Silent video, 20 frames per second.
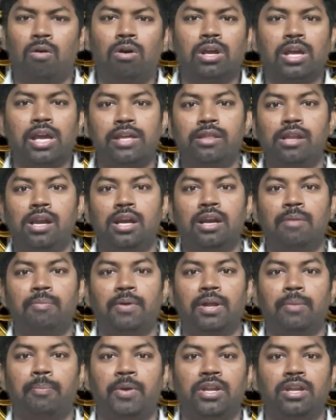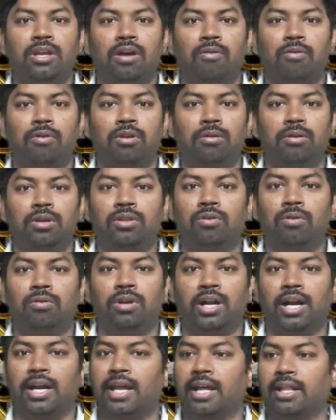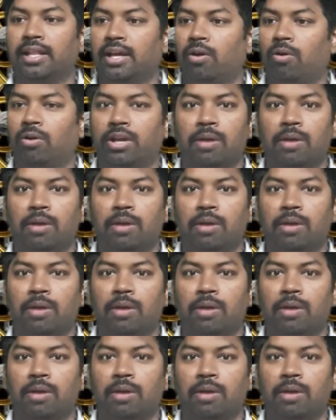ஓகே இதில் என்ன பெரிய ஒரு இது ஒன்றும் கிடையாது